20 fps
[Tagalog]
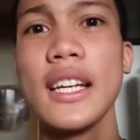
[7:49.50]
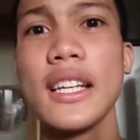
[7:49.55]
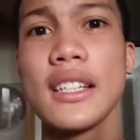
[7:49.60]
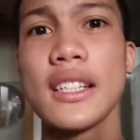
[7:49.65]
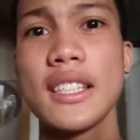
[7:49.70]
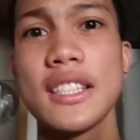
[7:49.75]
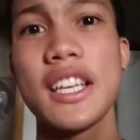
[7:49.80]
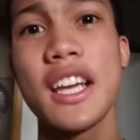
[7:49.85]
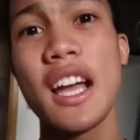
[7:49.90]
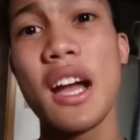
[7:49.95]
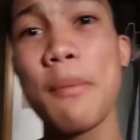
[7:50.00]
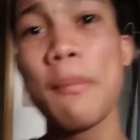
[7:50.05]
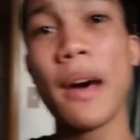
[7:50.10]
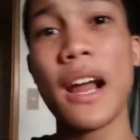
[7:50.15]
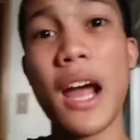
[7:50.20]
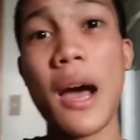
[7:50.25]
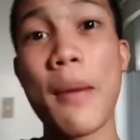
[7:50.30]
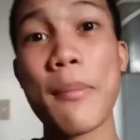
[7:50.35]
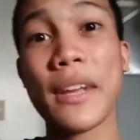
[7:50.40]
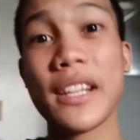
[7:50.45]
Kasi nga
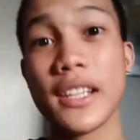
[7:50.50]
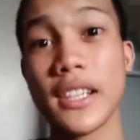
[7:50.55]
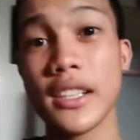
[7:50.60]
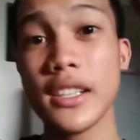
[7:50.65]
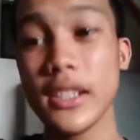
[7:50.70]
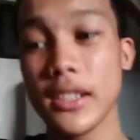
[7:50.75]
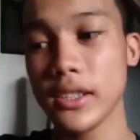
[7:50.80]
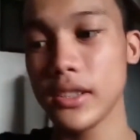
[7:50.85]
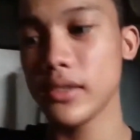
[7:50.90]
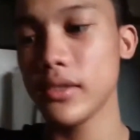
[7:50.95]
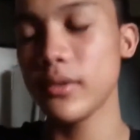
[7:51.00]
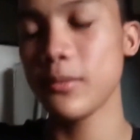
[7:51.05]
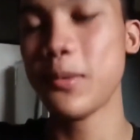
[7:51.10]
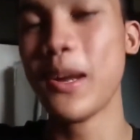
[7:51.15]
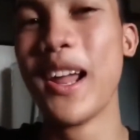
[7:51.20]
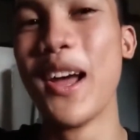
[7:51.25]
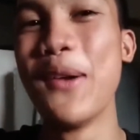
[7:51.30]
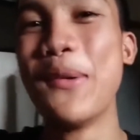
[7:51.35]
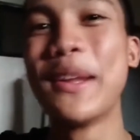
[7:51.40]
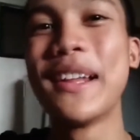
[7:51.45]
maraming,
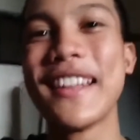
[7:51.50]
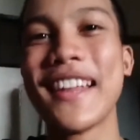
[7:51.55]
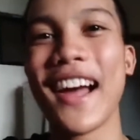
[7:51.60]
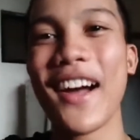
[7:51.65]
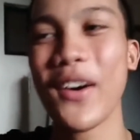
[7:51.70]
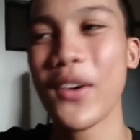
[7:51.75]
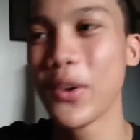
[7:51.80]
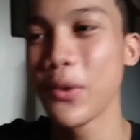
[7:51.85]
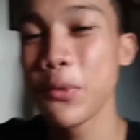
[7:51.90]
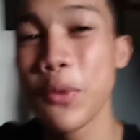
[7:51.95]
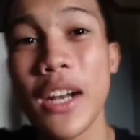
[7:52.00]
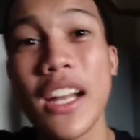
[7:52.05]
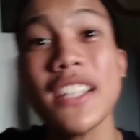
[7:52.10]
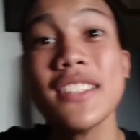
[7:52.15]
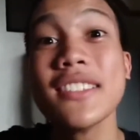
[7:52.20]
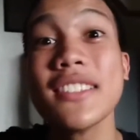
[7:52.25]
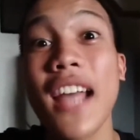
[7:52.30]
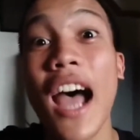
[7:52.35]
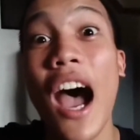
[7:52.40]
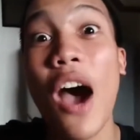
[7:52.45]
maraming tao.
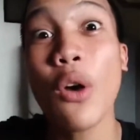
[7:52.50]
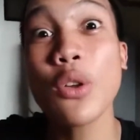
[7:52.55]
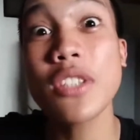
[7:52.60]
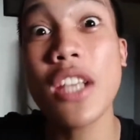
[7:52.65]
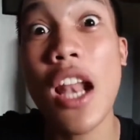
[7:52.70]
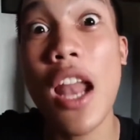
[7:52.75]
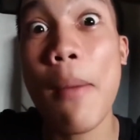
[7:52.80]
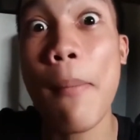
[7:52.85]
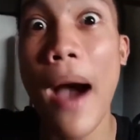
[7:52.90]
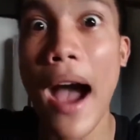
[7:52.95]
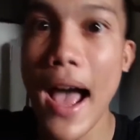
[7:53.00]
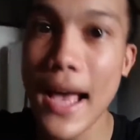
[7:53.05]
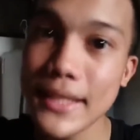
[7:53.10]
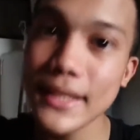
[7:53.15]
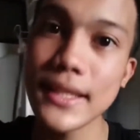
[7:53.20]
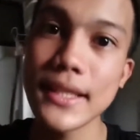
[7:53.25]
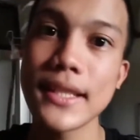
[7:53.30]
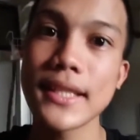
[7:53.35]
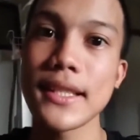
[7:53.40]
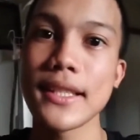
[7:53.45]
Walang tao sa
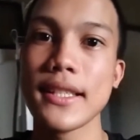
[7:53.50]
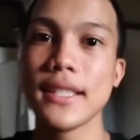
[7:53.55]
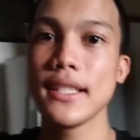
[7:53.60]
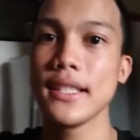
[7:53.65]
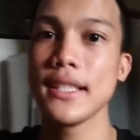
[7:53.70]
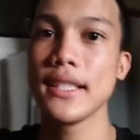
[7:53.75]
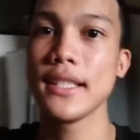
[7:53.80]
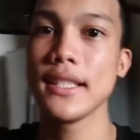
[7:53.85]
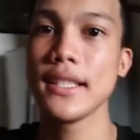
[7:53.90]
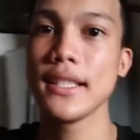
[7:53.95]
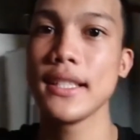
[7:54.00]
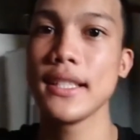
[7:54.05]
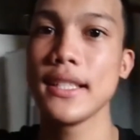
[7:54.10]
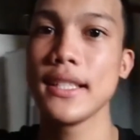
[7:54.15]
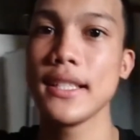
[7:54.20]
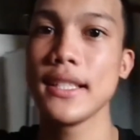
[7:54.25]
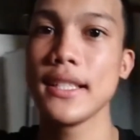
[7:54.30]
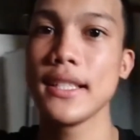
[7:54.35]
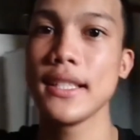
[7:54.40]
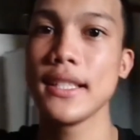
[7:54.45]
labas. Dalawang
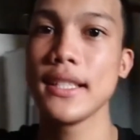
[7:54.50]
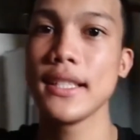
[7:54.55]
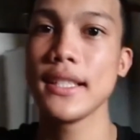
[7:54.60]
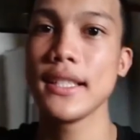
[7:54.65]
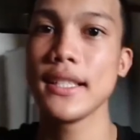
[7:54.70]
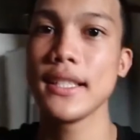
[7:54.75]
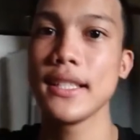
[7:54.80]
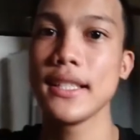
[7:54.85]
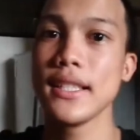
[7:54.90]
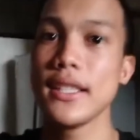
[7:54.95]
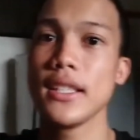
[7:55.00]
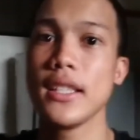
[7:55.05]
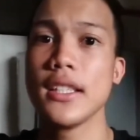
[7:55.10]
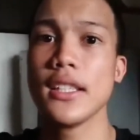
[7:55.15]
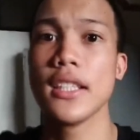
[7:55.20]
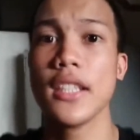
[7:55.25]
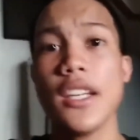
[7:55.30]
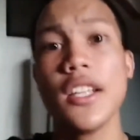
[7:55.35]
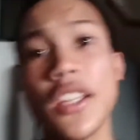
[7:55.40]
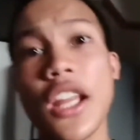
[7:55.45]
beses na yan!
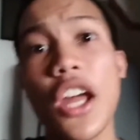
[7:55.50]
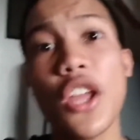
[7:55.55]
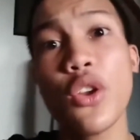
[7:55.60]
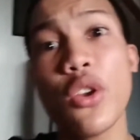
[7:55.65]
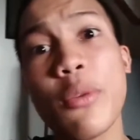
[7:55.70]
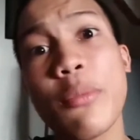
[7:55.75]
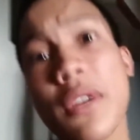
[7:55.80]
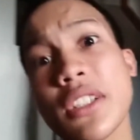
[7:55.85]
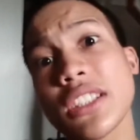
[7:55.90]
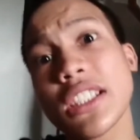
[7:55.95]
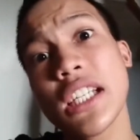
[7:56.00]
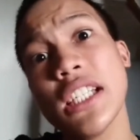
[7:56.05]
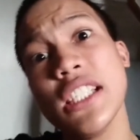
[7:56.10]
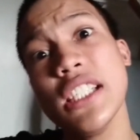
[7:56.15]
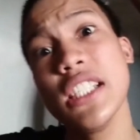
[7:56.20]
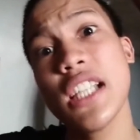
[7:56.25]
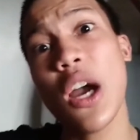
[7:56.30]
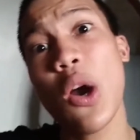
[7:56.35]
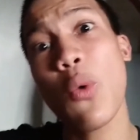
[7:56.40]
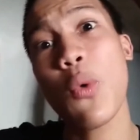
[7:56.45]
Kita nyo naman
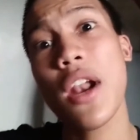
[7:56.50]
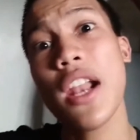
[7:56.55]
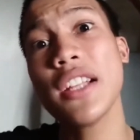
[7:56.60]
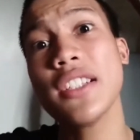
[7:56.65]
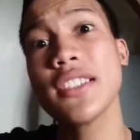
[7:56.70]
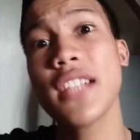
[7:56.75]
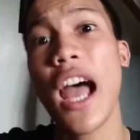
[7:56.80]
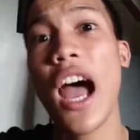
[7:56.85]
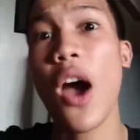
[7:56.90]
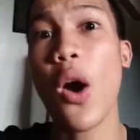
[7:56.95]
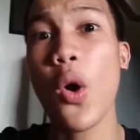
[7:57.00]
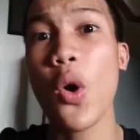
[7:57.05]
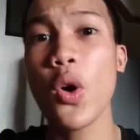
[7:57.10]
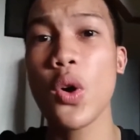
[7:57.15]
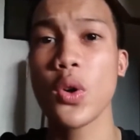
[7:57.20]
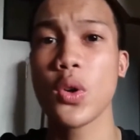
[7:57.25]
kanina, walang tao.